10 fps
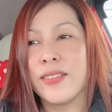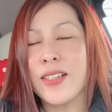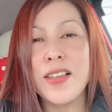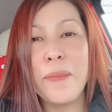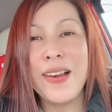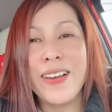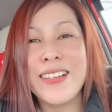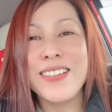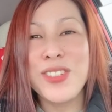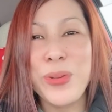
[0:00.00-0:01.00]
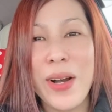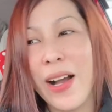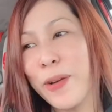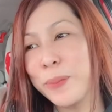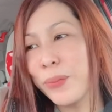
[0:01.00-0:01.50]
Kasi kami lang kasi ni Jowa
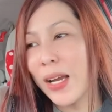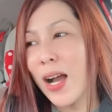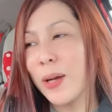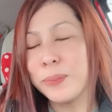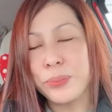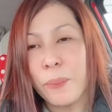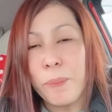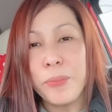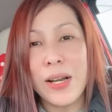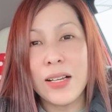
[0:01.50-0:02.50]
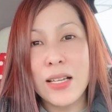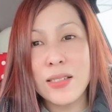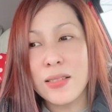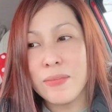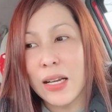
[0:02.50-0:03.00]
ang magka,
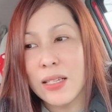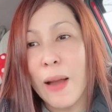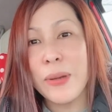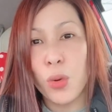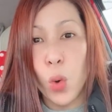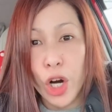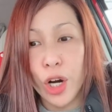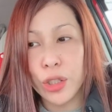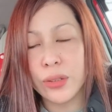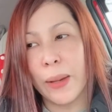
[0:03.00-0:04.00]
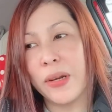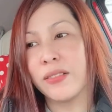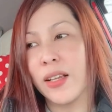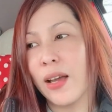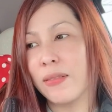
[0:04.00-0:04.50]
magka, magkasama sa work, kami lang
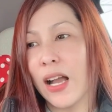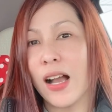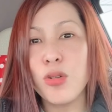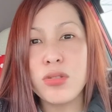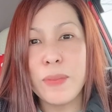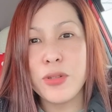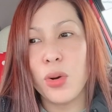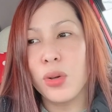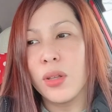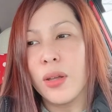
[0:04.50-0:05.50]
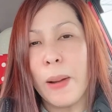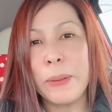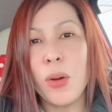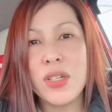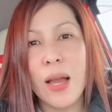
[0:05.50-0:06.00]
din ang nagkakausap. So,
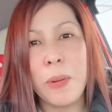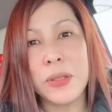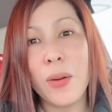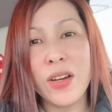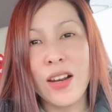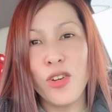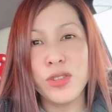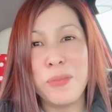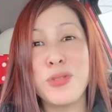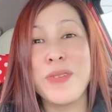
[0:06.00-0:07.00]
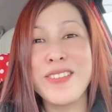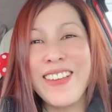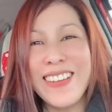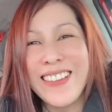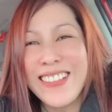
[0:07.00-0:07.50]
papatawa siya, papatawa rin ako. Tapos
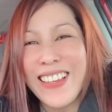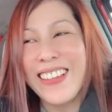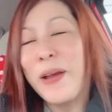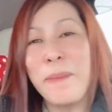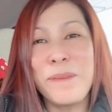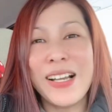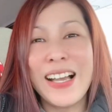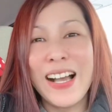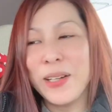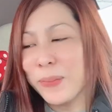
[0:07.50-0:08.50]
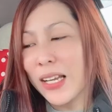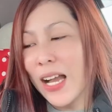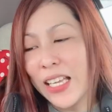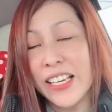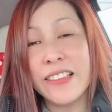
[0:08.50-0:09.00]
minsan guys, kay magka,
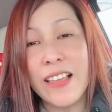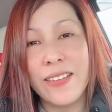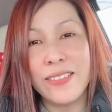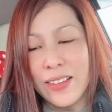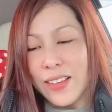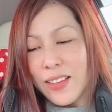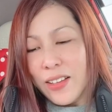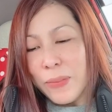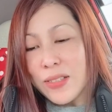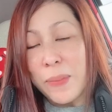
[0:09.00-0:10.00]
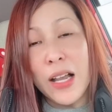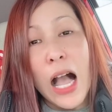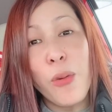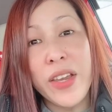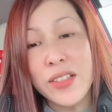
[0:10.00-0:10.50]
magka initan. minsan
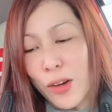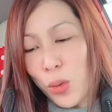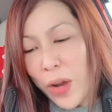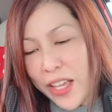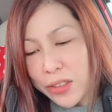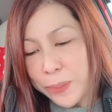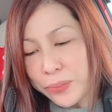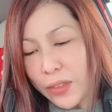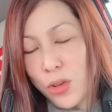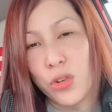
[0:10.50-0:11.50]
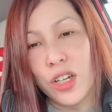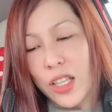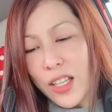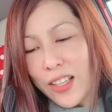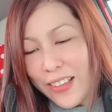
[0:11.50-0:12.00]
magkaaway din sa loob guys. Yung
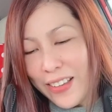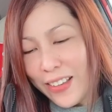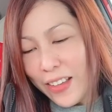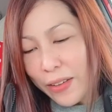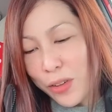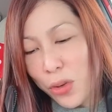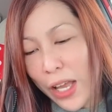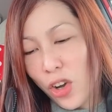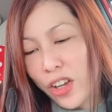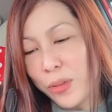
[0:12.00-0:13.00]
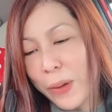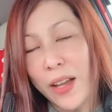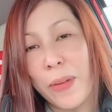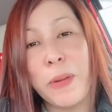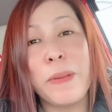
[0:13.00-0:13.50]
yung ano, yung
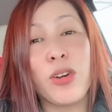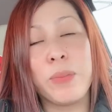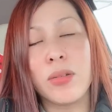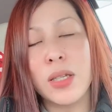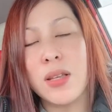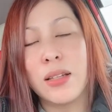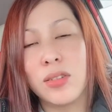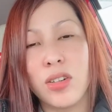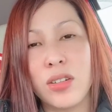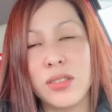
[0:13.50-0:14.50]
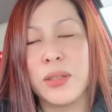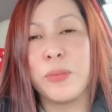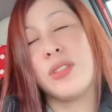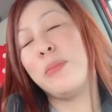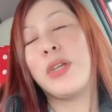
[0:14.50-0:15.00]
parang mapipikon-pikon kasi antok.
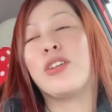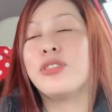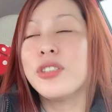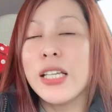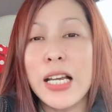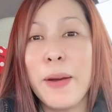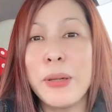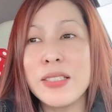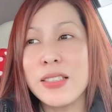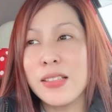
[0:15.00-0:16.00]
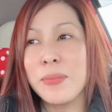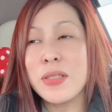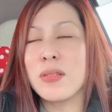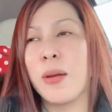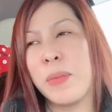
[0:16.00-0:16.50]
Siyempre yung kalaban kasi natin
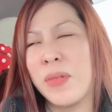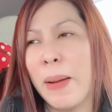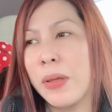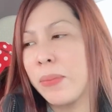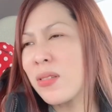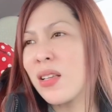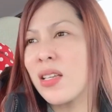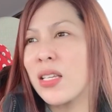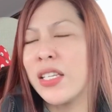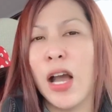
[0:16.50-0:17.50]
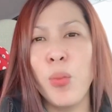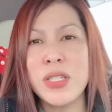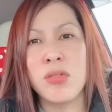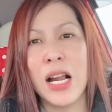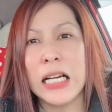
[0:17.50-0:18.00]
minsan sa gabi. Minsan kasi hindi ako
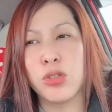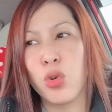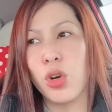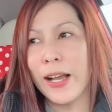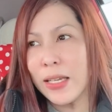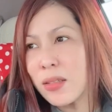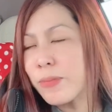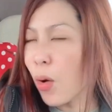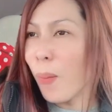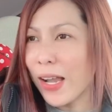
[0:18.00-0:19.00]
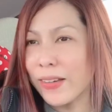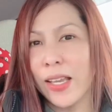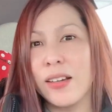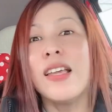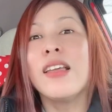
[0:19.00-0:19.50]
masyado nakakatulog agad sa umaga
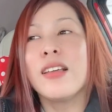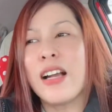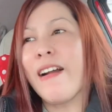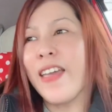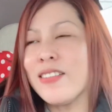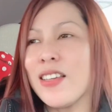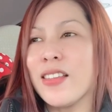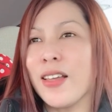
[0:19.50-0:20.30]
dahil kakaidi.